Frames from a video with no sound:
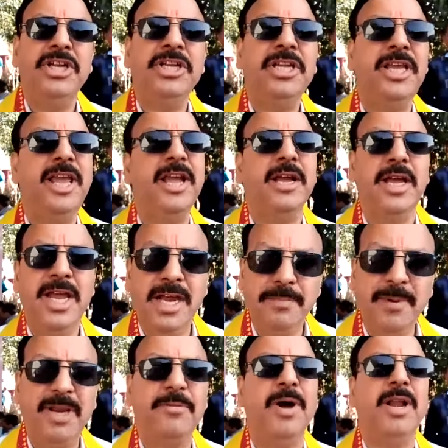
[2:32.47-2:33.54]
जिनकी एक
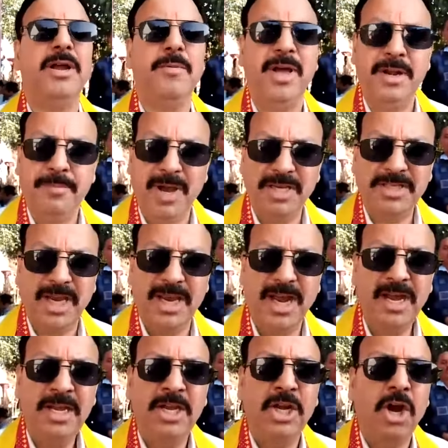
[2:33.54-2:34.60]
एक परिवार हमारे पास
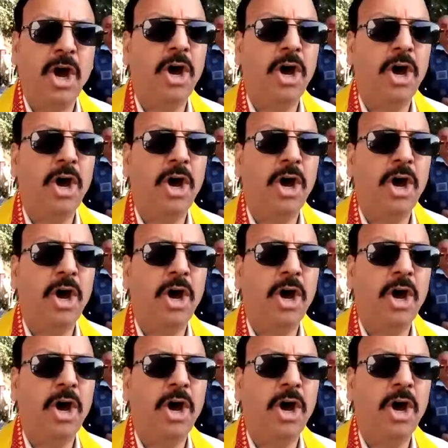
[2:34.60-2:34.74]
आया